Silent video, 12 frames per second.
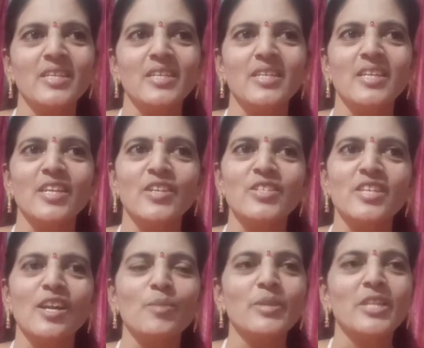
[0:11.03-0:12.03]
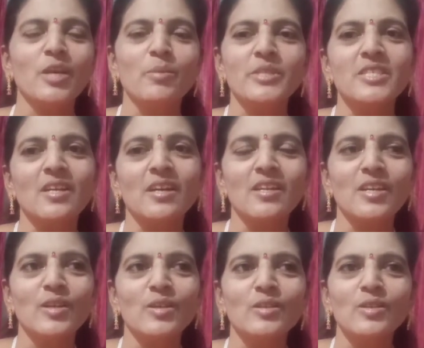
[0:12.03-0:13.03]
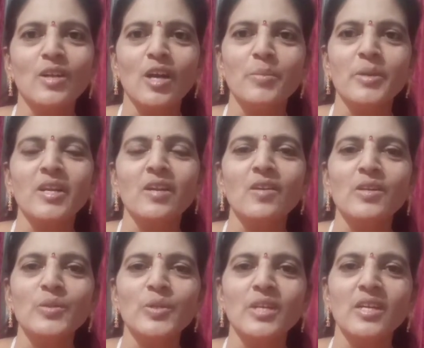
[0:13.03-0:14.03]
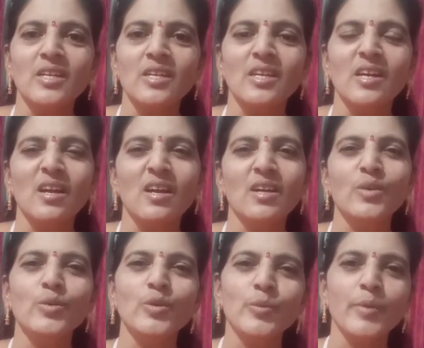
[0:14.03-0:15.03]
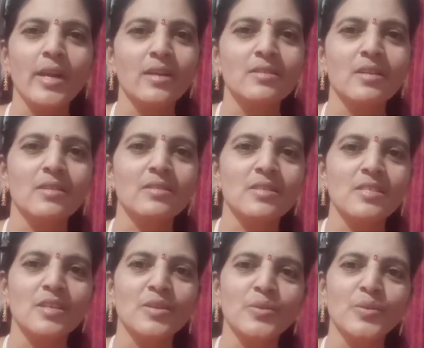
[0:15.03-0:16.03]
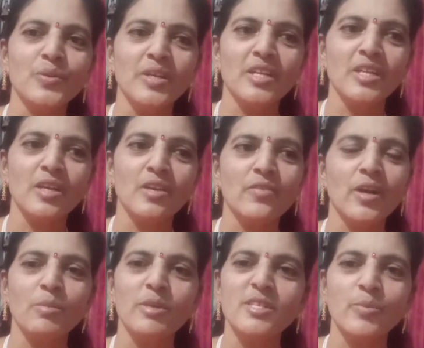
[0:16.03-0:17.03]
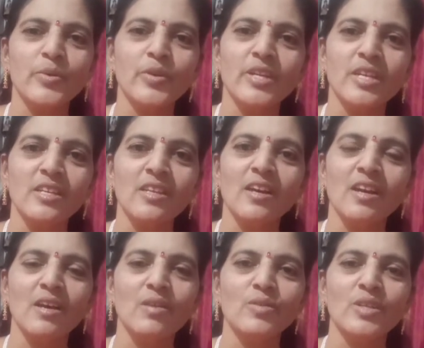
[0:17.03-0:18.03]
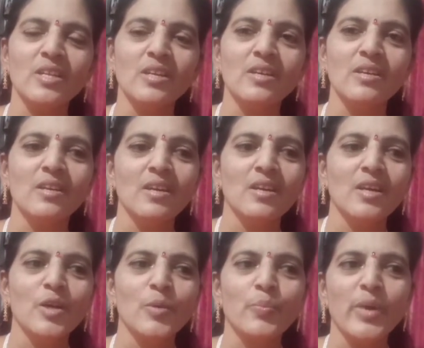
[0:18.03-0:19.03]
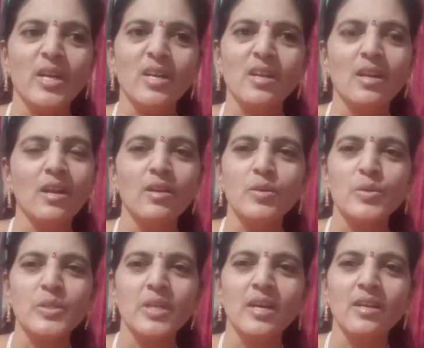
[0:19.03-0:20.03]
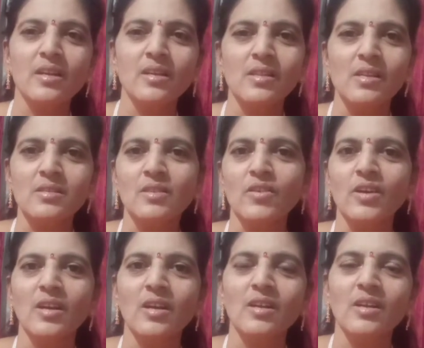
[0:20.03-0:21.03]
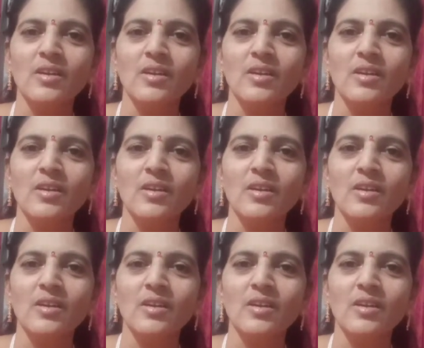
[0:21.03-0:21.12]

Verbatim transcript: నన్ను చాలామంది ఈ మధ్యకాలంలో కామెంట్లో అడుగుతున్నారండి అక్క యూట్యూబ్ ఎలా స్టార్ట్ చేసావు ఇంట్లో ఫ్యామిలీ సపోర్ట్ అనేది ఎలా ఉంది బయట రిలేటివ్స్ కానీ తెలిసిన వాళ్ళు కానీ